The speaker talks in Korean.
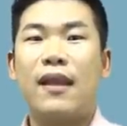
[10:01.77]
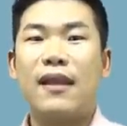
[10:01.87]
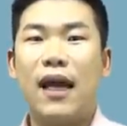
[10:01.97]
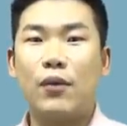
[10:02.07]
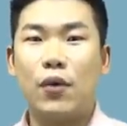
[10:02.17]

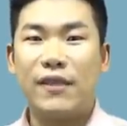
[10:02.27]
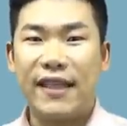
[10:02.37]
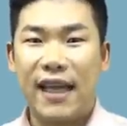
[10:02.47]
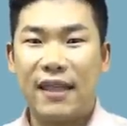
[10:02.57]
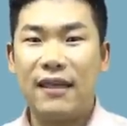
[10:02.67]
양도
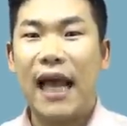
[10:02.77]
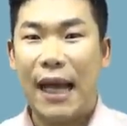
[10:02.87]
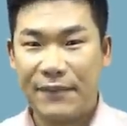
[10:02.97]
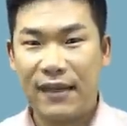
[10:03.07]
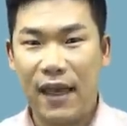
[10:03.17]
차익을
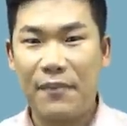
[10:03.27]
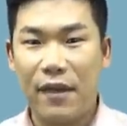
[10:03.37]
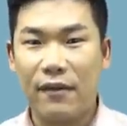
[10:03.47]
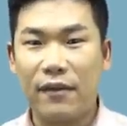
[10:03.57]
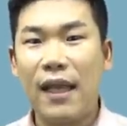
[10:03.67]

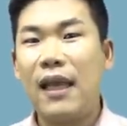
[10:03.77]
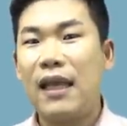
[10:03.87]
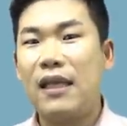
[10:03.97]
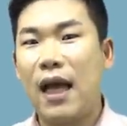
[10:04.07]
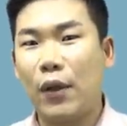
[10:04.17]
합산하면
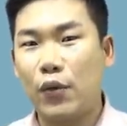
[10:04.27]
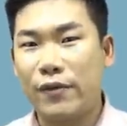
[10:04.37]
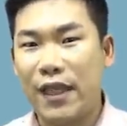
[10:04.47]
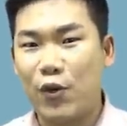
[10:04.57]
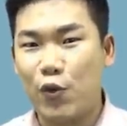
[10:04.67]

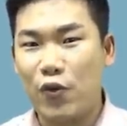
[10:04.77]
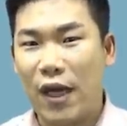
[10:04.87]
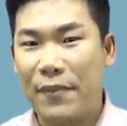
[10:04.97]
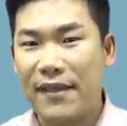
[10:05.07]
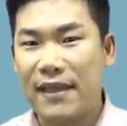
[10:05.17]
양도세
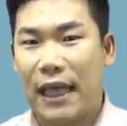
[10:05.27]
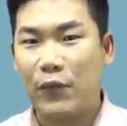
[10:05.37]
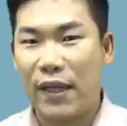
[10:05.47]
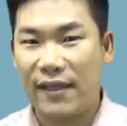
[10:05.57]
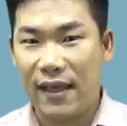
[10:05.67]
중과 배제가
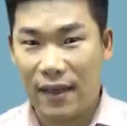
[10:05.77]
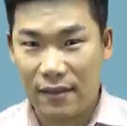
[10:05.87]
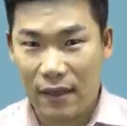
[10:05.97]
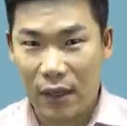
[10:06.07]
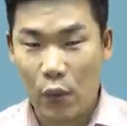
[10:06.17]
된다
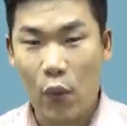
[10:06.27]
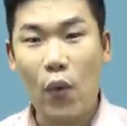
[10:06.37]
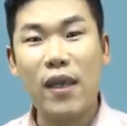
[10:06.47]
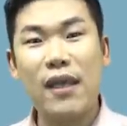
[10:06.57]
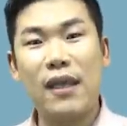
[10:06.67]

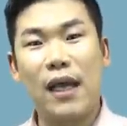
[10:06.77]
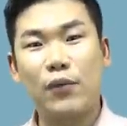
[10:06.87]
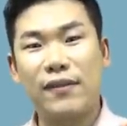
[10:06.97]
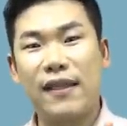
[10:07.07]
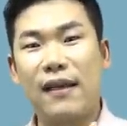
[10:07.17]
하더라도
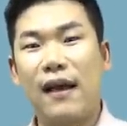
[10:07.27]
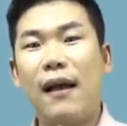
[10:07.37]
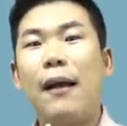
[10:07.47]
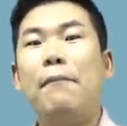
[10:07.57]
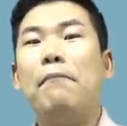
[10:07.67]

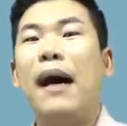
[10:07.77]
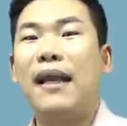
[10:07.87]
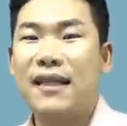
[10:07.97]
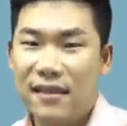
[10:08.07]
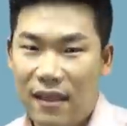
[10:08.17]
양도세가
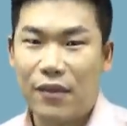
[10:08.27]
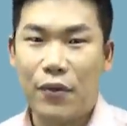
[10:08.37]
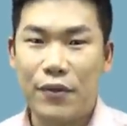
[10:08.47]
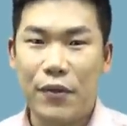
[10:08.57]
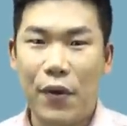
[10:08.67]
많아진다는
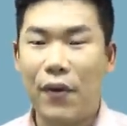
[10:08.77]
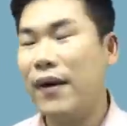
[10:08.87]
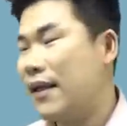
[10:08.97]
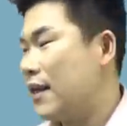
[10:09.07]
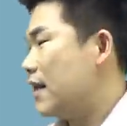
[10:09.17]
거죠.
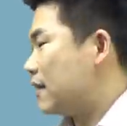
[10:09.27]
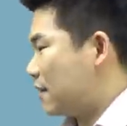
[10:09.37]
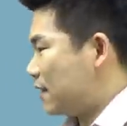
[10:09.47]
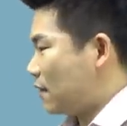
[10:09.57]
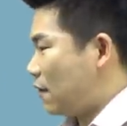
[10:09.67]

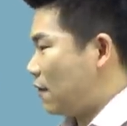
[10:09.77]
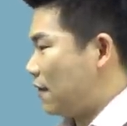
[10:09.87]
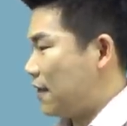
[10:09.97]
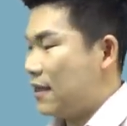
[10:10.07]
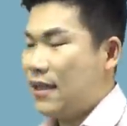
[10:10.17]
그래서
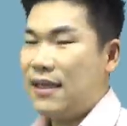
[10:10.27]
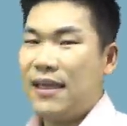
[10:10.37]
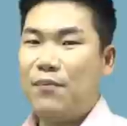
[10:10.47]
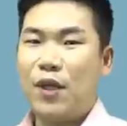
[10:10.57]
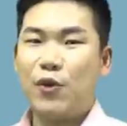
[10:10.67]

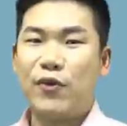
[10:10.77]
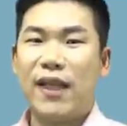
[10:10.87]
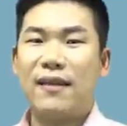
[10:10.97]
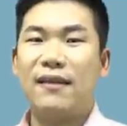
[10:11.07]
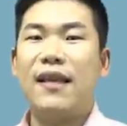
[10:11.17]

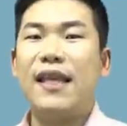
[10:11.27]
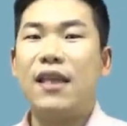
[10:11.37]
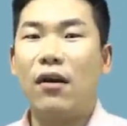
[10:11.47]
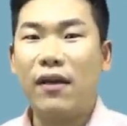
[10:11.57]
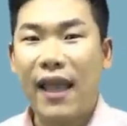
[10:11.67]
임대주택을
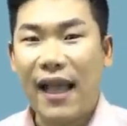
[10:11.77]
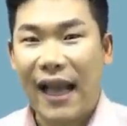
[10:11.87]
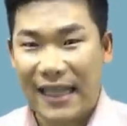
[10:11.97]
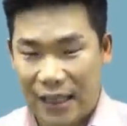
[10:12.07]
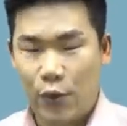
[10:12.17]
여러 개
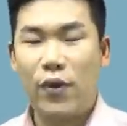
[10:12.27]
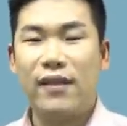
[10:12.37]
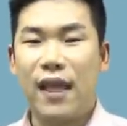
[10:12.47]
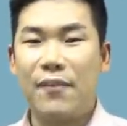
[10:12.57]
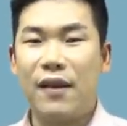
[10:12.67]
가지고
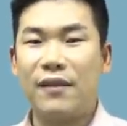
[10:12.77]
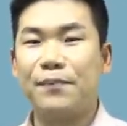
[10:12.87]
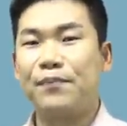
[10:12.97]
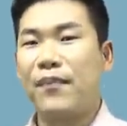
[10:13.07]
있다면